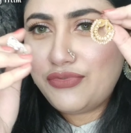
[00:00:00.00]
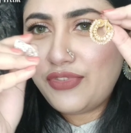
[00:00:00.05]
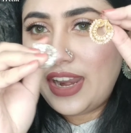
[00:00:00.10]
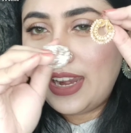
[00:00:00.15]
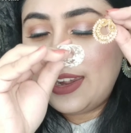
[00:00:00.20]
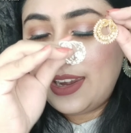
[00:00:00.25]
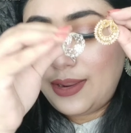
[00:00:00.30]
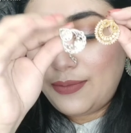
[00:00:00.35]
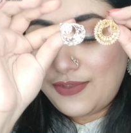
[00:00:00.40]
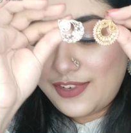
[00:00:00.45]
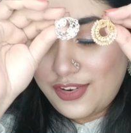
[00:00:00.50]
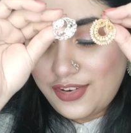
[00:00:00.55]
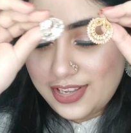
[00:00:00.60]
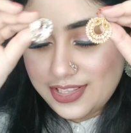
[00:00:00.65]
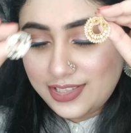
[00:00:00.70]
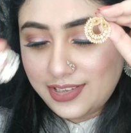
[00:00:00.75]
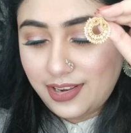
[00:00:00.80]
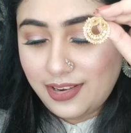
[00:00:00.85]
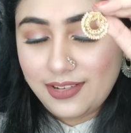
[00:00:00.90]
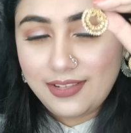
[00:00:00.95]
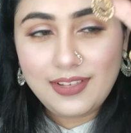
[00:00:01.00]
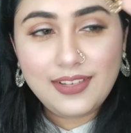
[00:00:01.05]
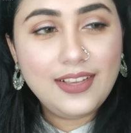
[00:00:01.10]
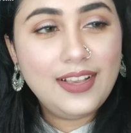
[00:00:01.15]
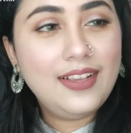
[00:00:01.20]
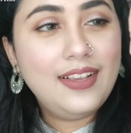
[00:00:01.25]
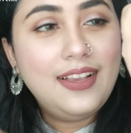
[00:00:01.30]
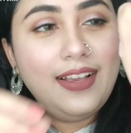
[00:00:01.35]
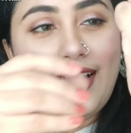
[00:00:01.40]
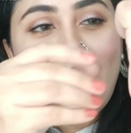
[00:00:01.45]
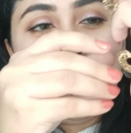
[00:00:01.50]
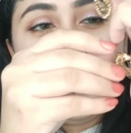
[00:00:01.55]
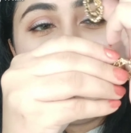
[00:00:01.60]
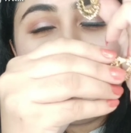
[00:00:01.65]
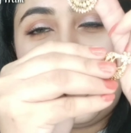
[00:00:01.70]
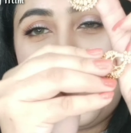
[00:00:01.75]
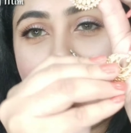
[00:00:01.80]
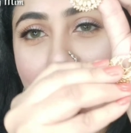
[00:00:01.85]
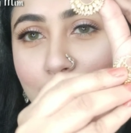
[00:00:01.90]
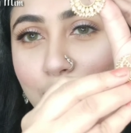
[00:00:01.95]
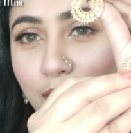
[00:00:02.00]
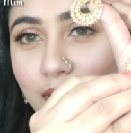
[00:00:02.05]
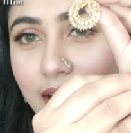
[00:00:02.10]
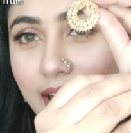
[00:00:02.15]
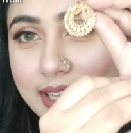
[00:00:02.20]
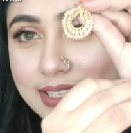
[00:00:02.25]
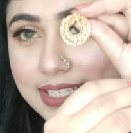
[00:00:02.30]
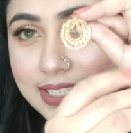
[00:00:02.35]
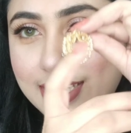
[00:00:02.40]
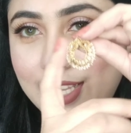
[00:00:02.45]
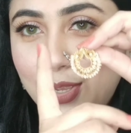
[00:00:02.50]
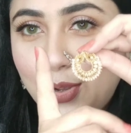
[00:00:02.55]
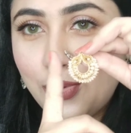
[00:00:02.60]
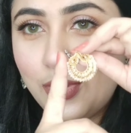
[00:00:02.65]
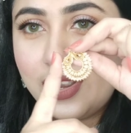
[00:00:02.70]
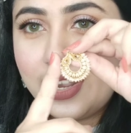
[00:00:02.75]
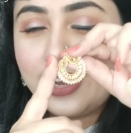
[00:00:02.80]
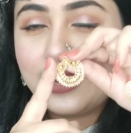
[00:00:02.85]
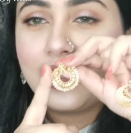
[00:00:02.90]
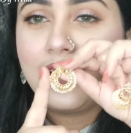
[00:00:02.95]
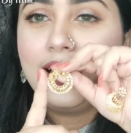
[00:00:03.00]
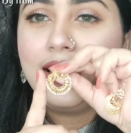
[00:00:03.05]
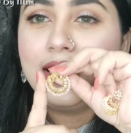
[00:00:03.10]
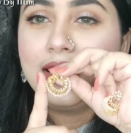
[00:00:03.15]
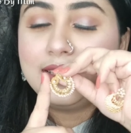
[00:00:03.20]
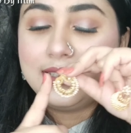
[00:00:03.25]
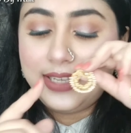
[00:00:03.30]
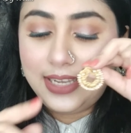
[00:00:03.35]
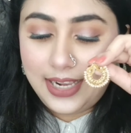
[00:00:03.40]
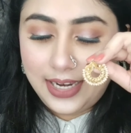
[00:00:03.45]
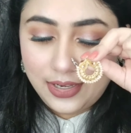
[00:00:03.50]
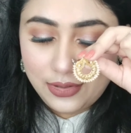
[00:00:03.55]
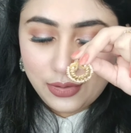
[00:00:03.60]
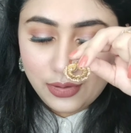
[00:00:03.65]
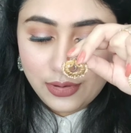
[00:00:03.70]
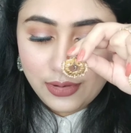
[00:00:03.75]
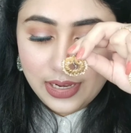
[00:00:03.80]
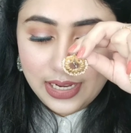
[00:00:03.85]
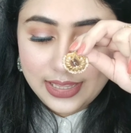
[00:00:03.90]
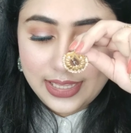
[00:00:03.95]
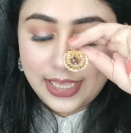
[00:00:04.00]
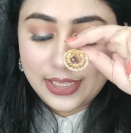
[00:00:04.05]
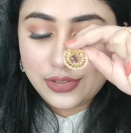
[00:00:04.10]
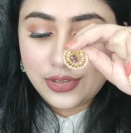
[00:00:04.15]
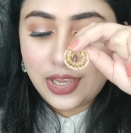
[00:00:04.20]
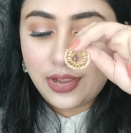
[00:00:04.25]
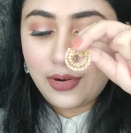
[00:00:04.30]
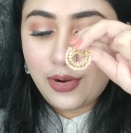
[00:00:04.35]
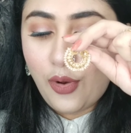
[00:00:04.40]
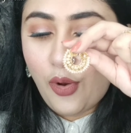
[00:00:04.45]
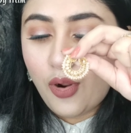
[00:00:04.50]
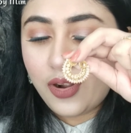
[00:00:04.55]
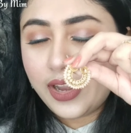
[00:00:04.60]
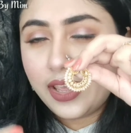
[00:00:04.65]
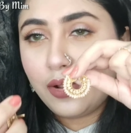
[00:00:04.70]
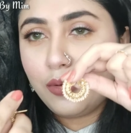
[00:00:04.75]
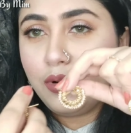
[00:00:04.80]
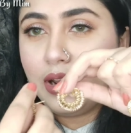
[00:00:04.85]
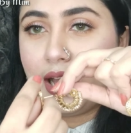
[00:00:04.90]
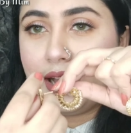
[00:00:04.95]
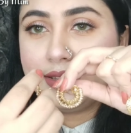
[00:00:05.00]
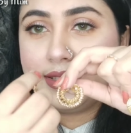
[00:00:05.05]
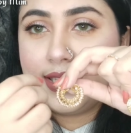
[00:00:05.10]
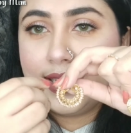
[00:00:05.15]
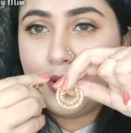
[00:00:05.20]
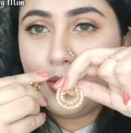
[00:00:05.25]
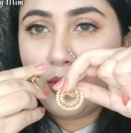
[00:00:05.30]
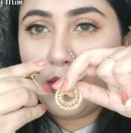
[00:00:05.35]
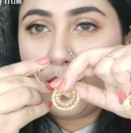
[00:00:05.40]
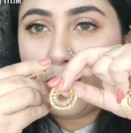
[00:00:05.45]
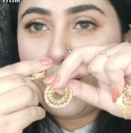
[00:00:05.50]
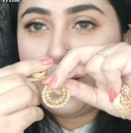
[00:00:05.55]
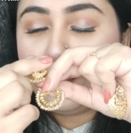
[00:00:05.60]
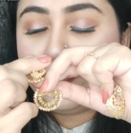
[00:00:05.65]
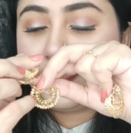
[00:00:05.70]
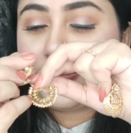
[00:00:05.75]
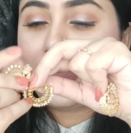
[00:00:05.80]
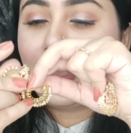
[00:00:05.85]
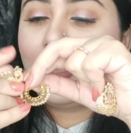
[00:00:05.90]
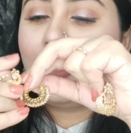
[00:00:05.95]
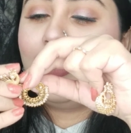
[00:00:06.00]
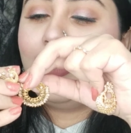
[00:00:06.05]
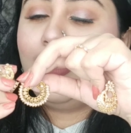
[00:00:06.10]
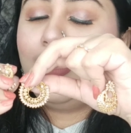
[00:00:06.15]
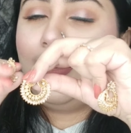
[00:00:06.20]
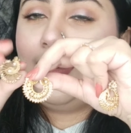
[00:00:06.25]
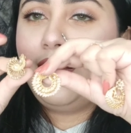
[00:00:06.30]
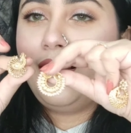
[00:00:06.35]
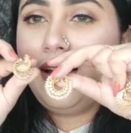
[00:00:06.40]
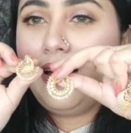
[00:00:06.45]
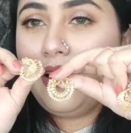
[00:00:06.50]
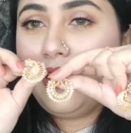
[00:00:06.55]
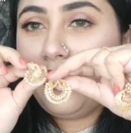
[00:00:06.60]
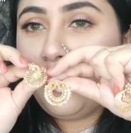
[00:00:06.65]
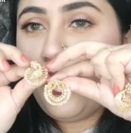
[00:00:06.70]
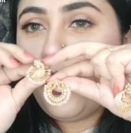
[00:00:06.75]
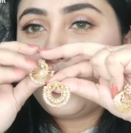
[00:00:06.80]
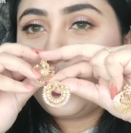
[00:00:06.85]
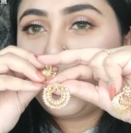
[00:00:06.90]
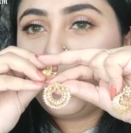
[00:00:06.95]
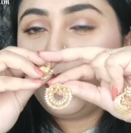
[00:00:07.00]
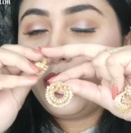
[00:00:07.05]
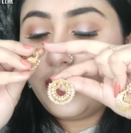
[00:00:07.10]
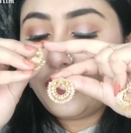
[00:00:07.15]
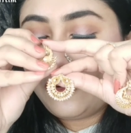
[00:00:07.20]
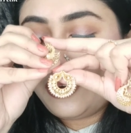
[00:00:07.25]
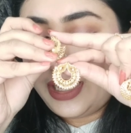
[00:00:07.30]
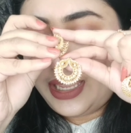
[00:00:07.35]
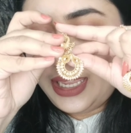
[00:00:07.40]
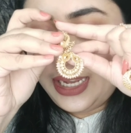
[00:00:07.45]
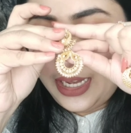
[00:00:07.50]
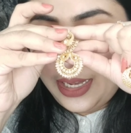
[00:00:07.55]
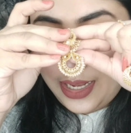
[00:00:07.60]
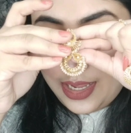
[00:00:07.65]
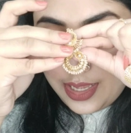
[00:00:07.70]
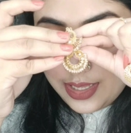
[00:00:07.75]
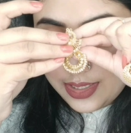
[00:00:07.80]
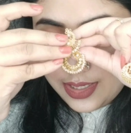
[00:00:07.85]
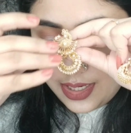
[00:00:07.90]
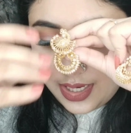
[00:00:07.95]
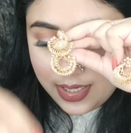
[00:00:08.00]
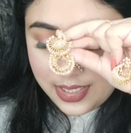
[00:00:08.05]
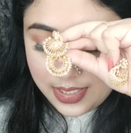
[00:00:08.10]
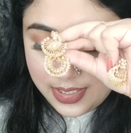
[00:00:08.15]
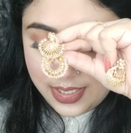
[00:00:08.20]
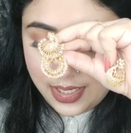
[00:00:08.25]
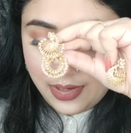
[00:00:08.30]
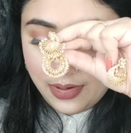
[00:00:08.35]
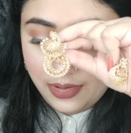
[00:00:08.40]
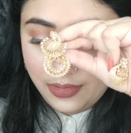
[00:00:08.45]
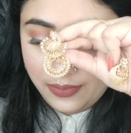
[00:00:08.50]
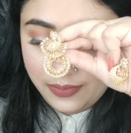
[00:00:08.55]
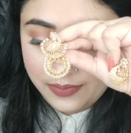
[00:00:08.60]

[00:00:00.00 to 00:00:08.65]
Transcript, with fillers: ফ্রেন্ড গিফট করেছিল আর এইগুলা যে যে গোল্ডেন কালারের যে কানের দোলগুলো দেখছো এগুলো অনেকগুলো আছে ও অনেকগুলা করে কিনে নিয়ে এসেছিল